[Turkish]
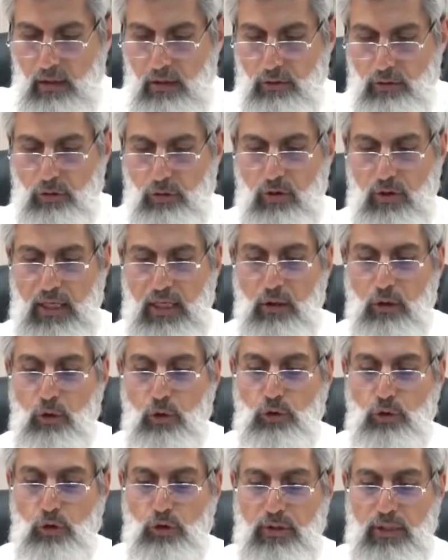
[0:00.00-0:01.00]
Sonra
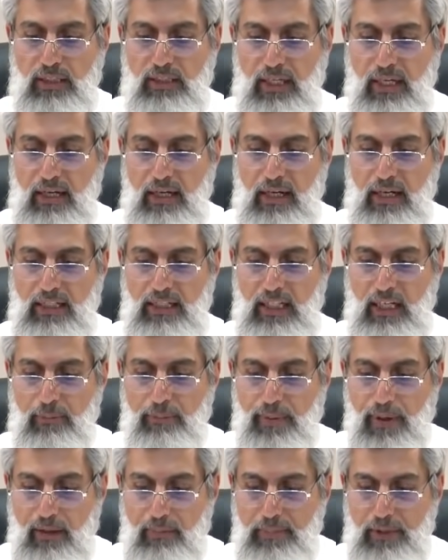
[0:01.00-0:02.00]
hukuk da gereğini
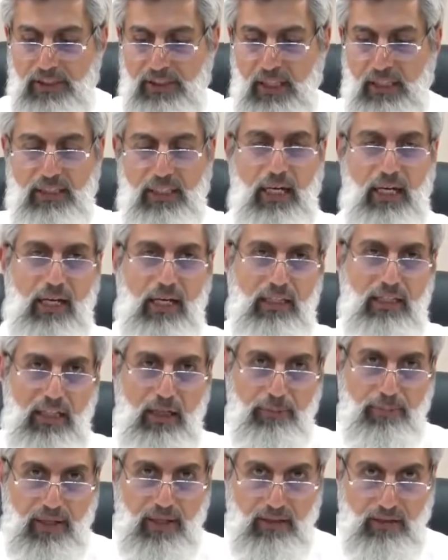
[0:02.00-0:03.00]
yapar, biz de gereğini
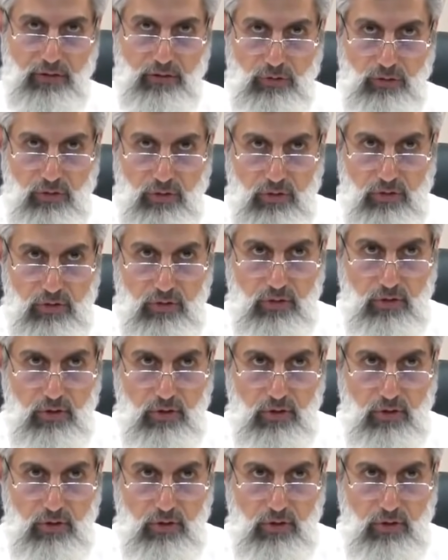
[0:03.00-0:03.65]
yaparız diyor.